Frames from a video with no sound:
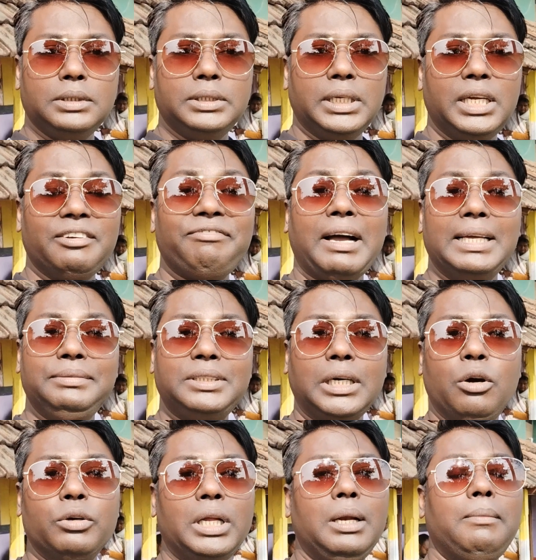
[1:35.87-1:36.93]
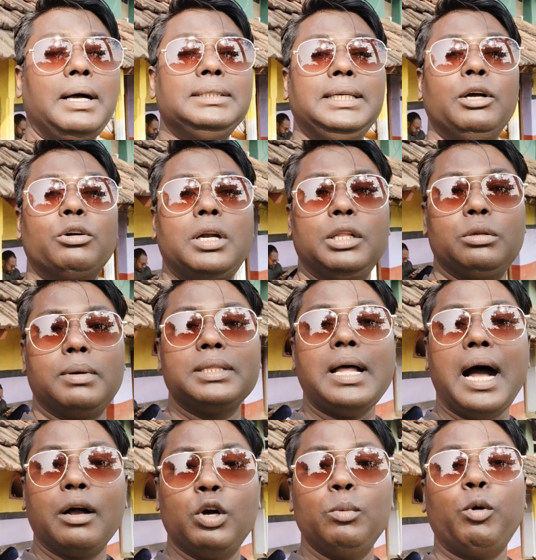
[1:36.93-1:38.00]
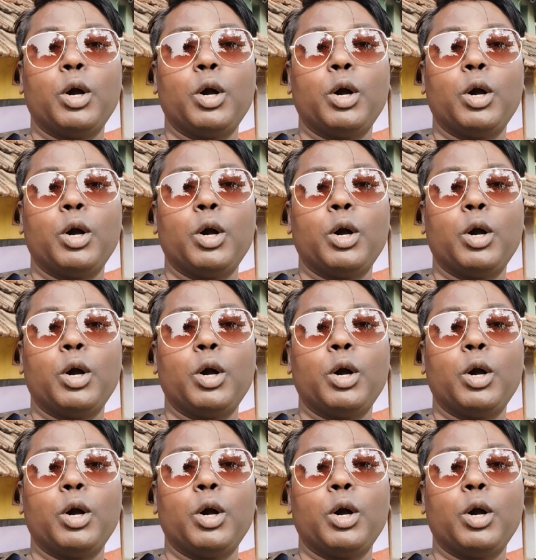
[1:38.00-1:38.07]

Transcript: যে ফাইভ স্টার হোটেল বা যে হোটেলে তোমরা থাকো